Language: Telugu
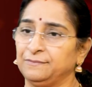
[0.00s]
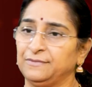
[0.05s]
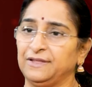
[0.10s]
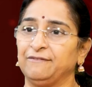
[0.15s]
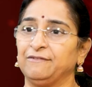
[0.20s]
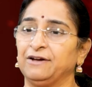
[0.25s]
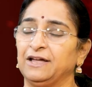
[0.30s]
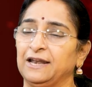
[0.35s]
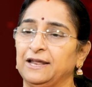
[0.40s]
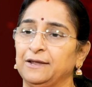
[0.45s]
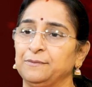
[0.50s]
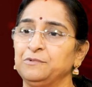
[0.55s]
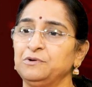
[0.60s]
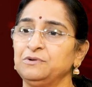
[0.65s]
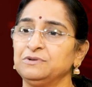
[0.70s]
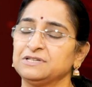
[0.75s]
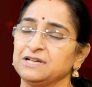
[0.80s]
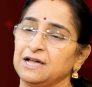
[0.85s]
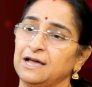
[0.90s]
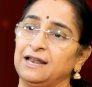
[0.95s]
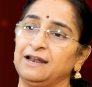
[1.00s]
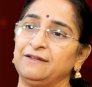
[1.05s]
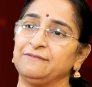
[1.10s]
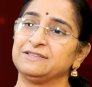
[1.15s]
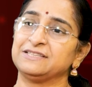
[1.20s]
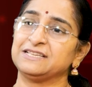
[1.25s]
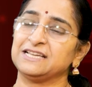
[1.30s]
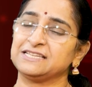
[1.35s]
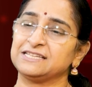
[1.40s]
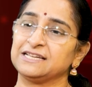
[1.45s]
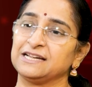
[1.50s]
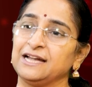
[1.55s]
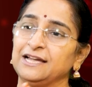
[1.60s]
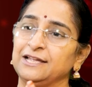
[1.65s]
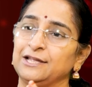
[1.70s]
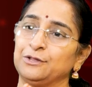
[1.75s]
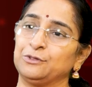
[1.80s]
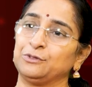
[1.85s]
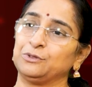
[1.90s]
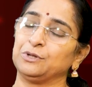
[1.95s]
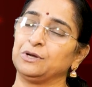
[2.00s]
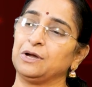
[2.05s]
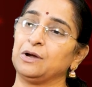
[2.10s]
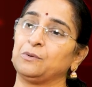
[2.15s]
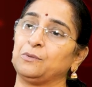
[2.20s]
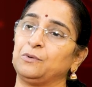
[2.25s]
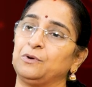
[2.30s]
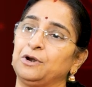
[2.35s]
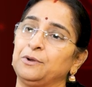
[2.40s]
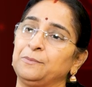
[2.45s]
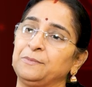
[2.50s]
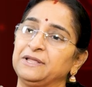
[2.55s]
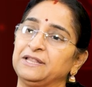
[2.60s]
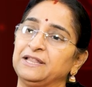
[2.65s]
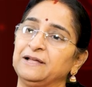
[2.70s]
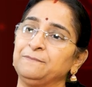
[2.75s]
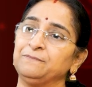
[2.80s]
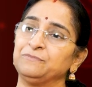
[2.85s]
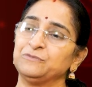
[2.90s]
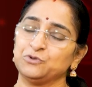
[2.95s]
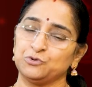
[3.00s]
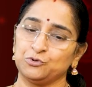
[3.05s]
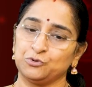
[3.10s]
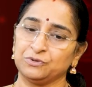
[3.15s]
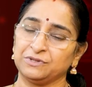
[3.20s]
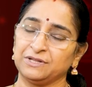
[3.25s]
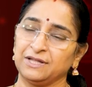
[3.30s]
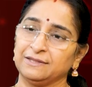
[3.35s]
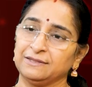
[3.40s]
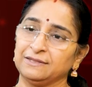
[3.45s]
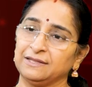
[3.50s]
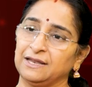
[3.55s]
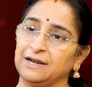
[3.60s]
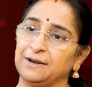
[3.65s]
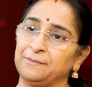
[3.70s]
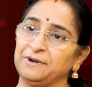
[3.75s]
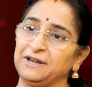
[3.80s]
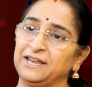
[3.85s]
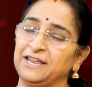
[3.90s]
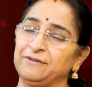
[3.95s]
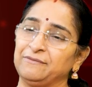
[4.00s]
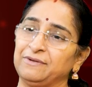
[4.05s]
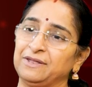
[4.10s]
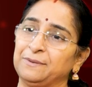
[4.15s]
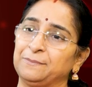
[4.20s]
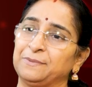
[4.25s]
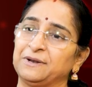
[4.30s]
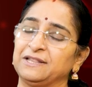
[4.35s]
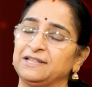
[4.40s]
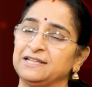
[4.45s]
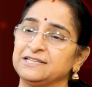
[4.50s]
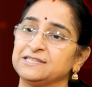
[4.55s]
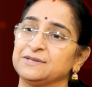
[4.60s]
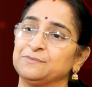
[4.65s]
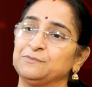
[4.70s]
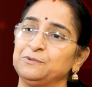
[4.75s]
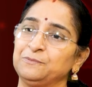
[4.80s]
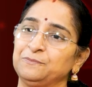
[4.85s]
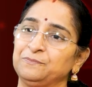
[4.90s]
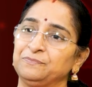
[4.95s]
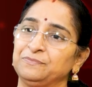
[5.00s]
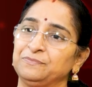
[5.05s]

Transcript: దేవాలయము చాలా విశేషంగా ఎత్తుగా కొండ మీద చుట్టూతా అంతా రమణీయమైన ప్రదేశము